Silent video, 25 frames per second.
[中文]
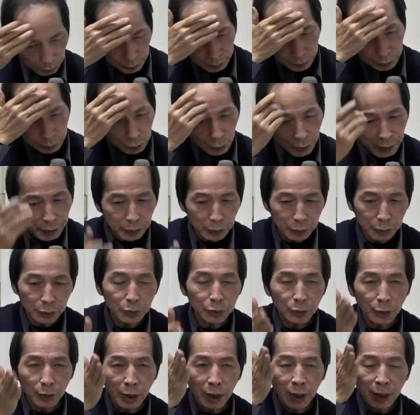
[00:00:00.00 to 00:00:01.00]
所以就是
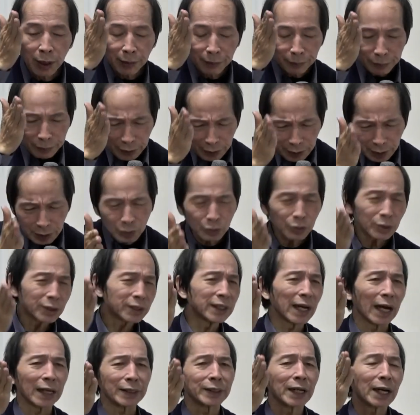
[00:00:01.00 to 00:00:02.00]
说，这个都是
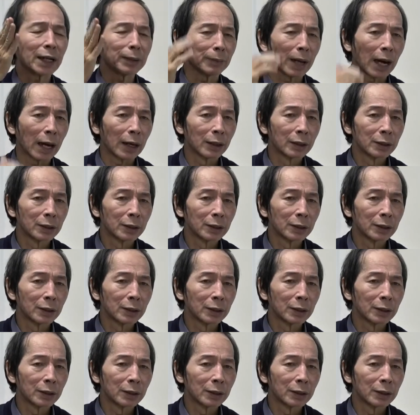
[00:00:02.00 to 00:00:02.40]
假象嘛，